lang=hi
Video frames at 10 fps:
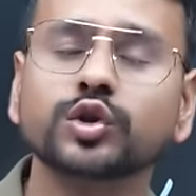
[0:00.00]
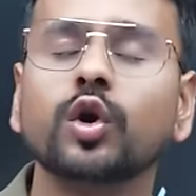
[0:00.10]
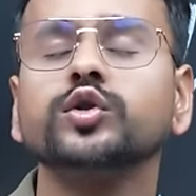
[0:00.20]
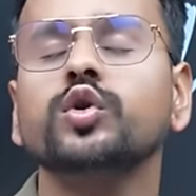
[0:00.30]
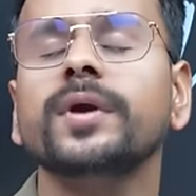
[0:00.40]

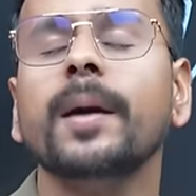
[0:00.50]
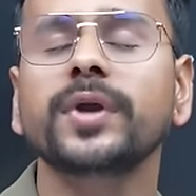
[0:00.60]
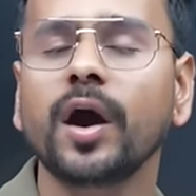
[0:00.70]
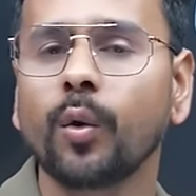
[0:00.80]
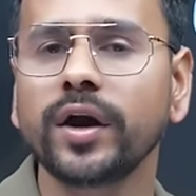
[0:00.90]
स्टॉक्स को भी
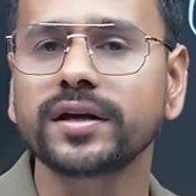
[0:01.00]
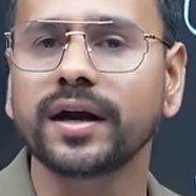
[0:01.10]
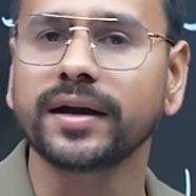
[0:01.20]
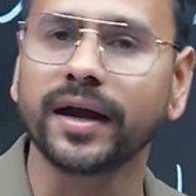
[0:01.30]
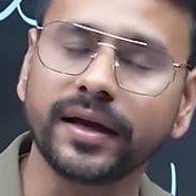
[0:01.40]
आपने अवॉइड
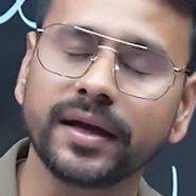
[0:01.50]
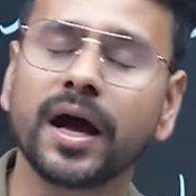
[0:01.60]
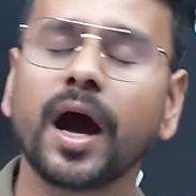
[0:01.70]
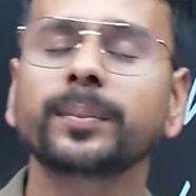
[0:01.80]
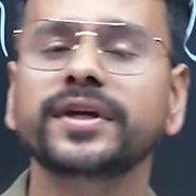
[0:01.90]
करना है
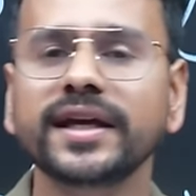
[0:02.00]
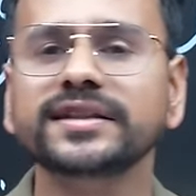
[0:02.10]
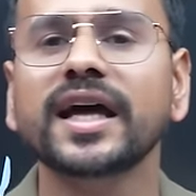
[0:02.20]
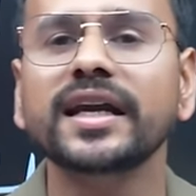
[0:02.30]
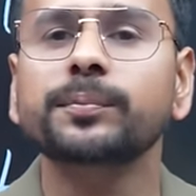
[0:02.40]
अब ये
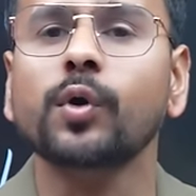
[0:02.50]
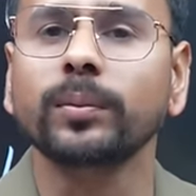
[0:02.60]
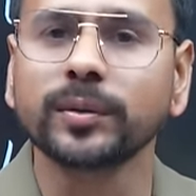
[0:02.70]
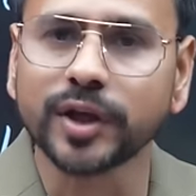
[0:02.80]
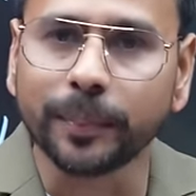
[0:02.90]
सारी
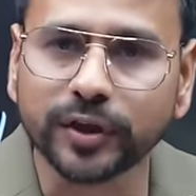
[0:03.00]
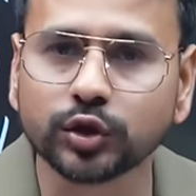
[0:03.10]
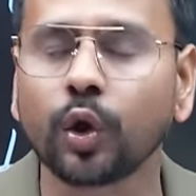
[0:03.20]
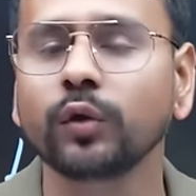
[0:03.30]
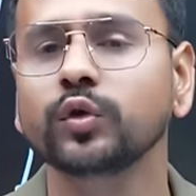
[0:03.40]
प्रॉब्लम्स आपकी
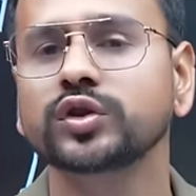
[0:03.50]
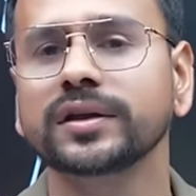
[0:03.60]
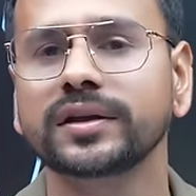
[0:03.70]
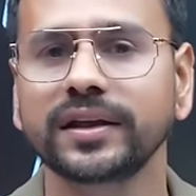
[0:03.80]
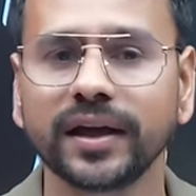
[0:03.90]
सॉल्व हो सकती